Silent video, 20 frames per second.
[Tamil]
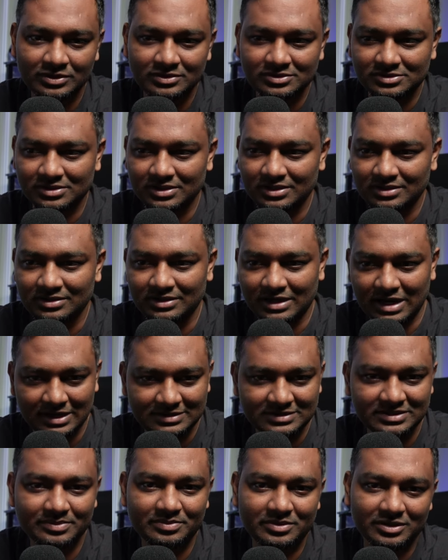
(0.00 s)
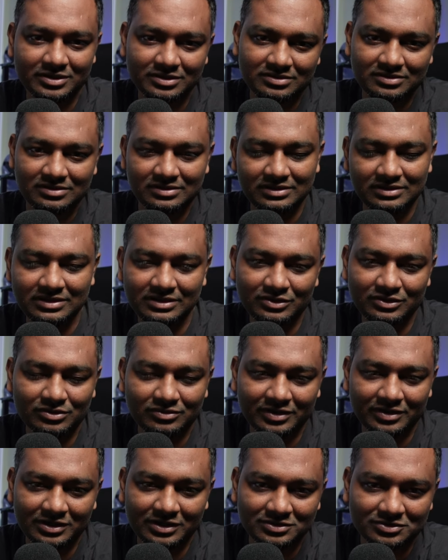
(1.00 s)
ஸோ அதனால் அக்செப்டட் தென் யூல்
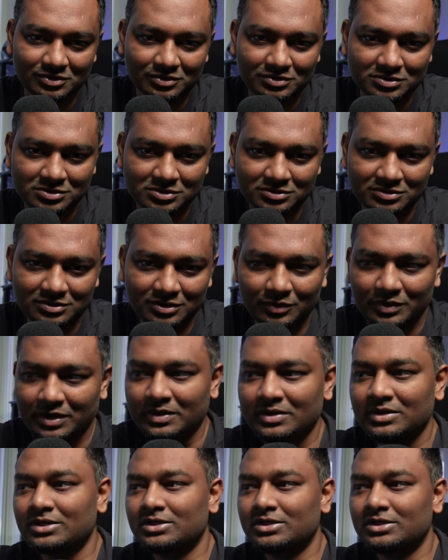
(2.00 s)
ஃபைண்ட் அ சொல்யூஷன் ஓகே